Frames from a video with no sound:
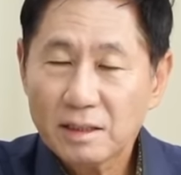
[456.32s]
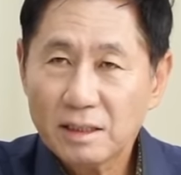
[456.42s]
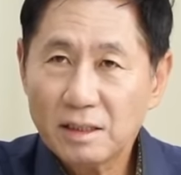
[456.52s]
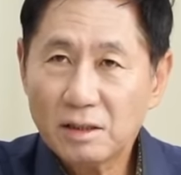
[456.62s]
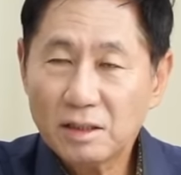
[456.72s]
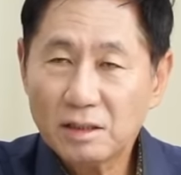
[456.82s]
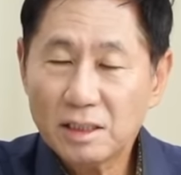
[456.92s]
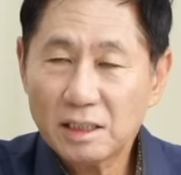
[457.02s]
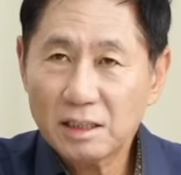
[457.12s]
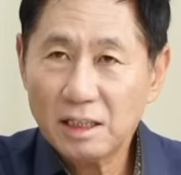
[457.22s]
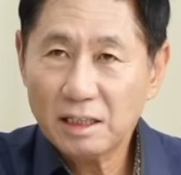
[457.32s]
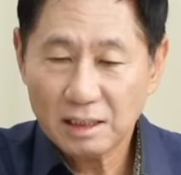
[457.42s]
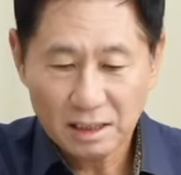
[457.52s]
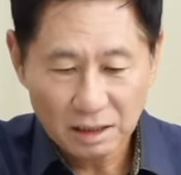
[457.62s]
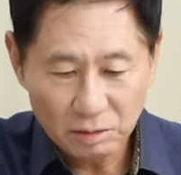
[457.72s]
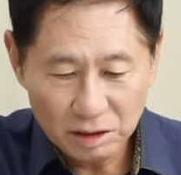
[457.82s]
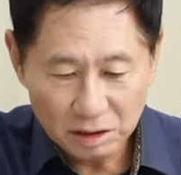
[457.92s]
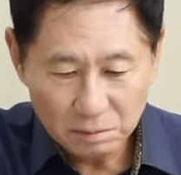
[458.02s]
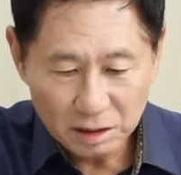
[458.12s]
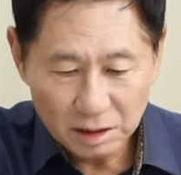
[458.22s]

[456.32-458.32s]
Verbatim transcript: 이런 현상들이 나타나고 있습니다.